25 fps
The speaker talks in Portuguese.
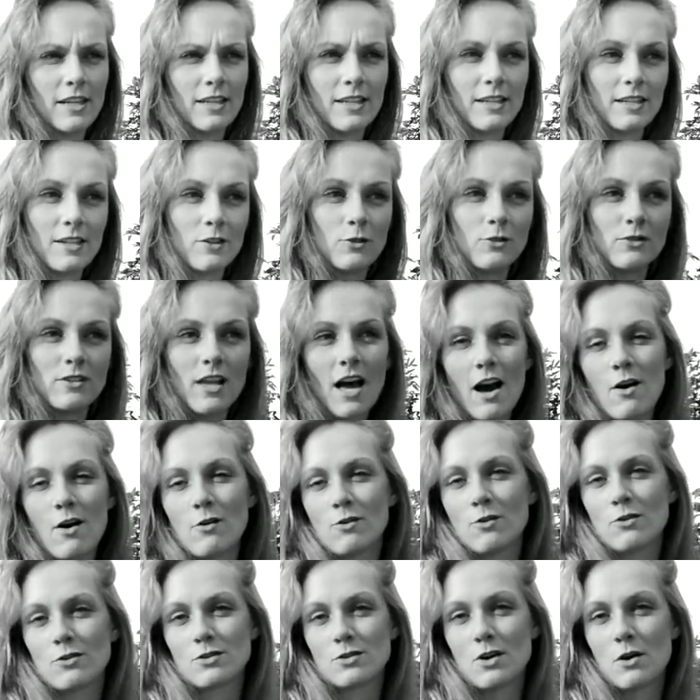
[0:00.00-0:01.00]
que não tá ao
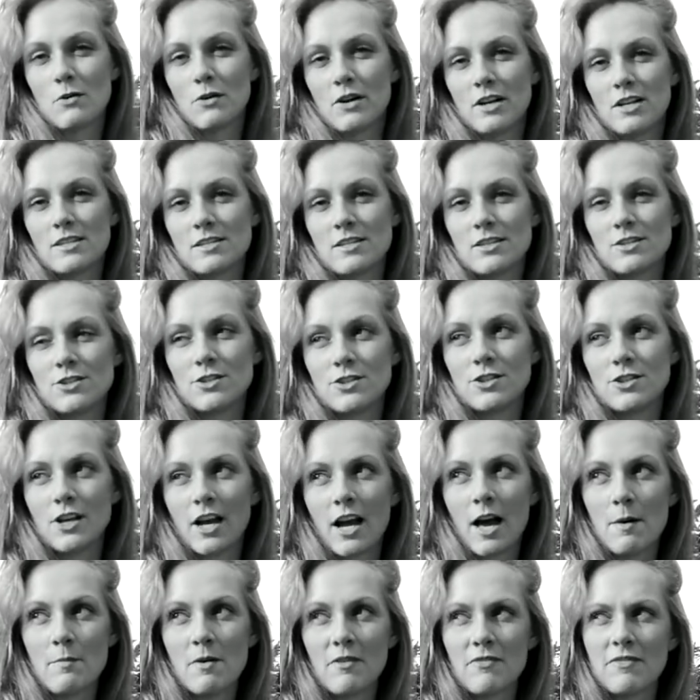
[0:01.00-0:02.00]
nosso alcance, a gente
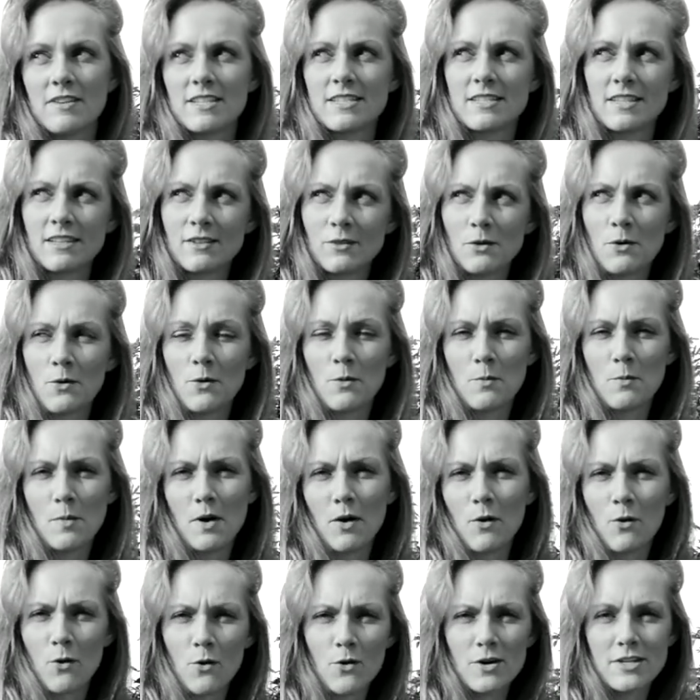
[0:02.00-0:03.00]
acaba fazendo alguma
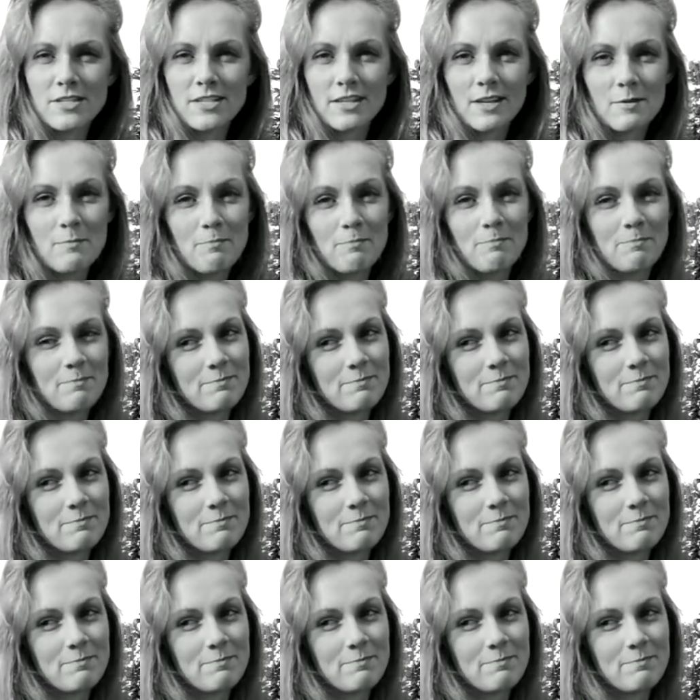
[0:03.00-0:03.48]
coisa que